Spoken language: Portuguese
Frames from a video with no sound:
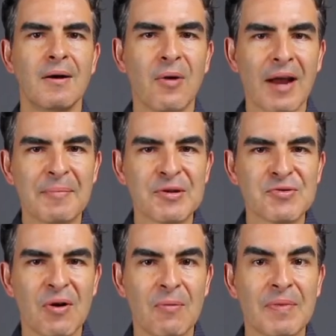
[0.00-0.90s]
Olá
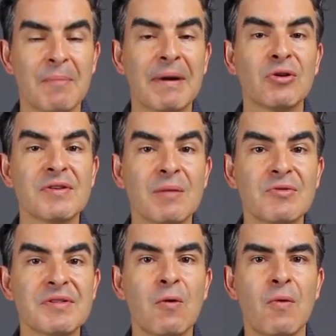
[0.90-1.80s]
pessoal! Para nós
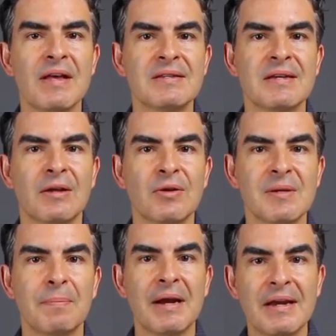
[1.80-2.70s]
darmos sequência na
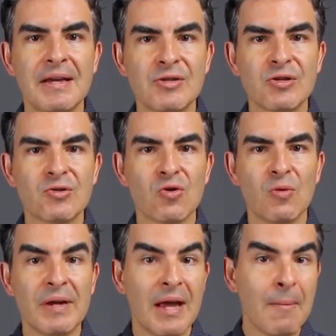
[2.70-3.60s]
nossa playlist
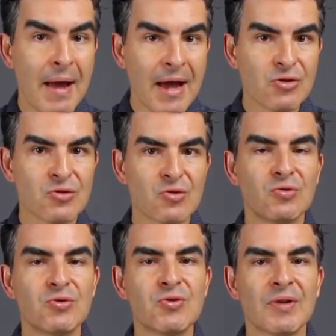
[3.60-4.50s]
sobre remédios
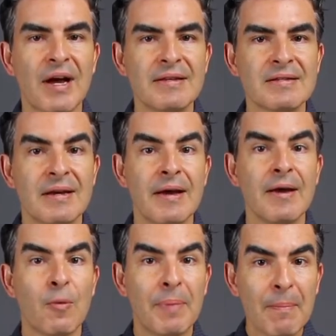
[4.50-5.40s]
constitucionais,
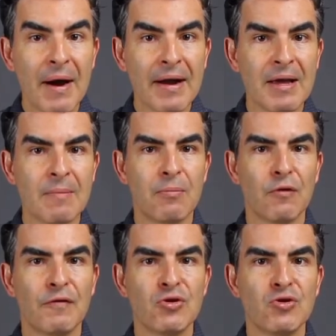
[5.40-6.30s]
eu preparei
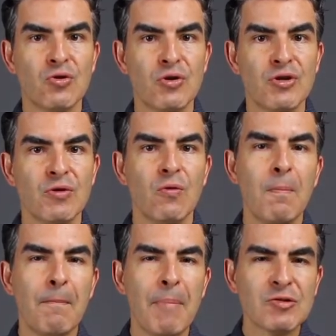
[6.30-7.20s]
para o vídeo de hoje
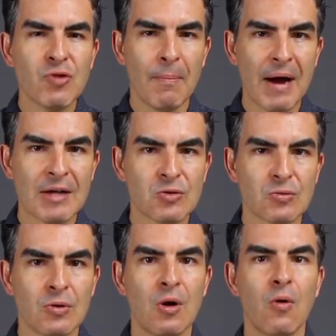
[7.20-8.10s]
um passo a
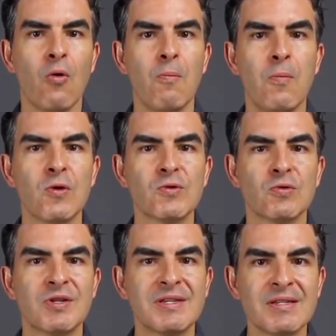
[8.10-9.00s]
passo
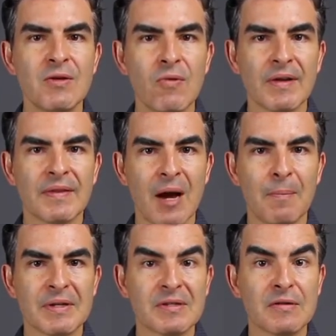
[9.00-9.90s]
composto de cinco
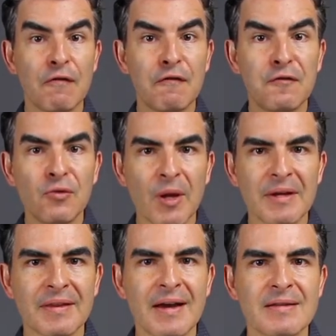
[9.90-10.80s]
etapas
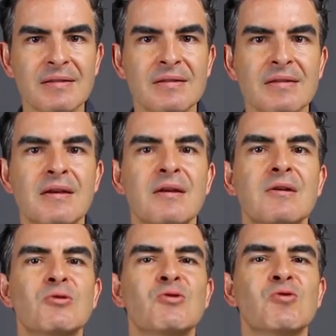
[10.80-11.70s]
fundamentais
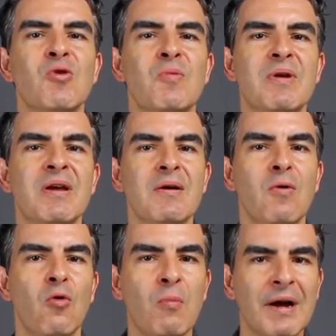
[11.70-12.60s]
sobre
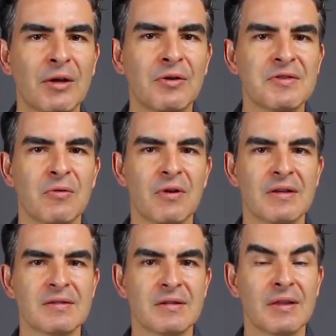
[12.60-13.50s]
o mandado de
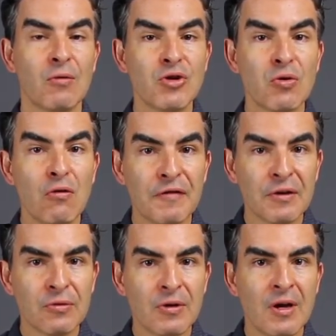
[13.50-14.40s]
segurança. Então eu te
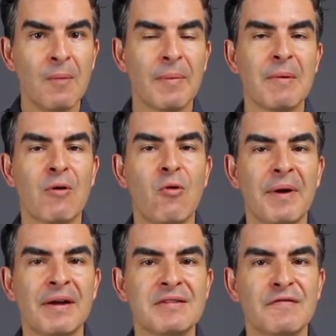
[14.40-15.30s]
convido para me
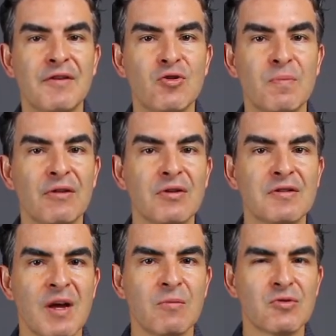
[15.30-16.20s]
acompanhar nesse vídeo para
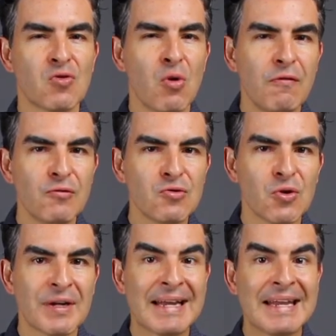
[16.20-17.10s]
nós vermos como
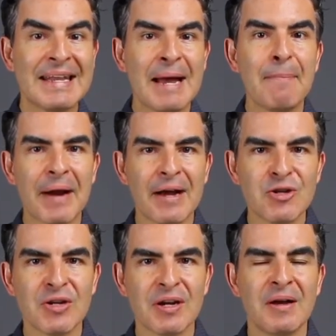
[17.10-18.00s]
funciona na
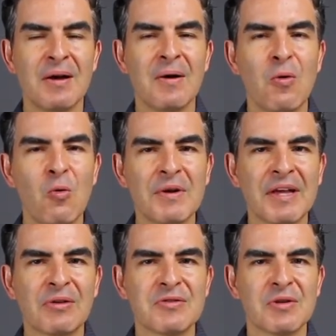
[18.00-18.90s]
prática o
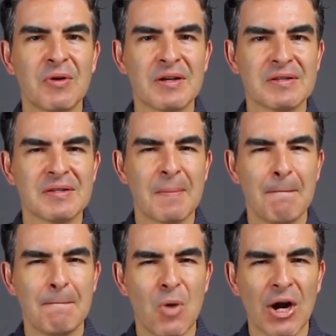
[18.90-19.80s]
mandado de segurança.
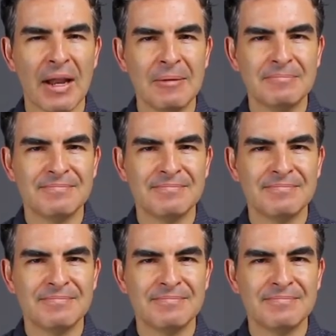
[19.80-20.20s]
Bora lá?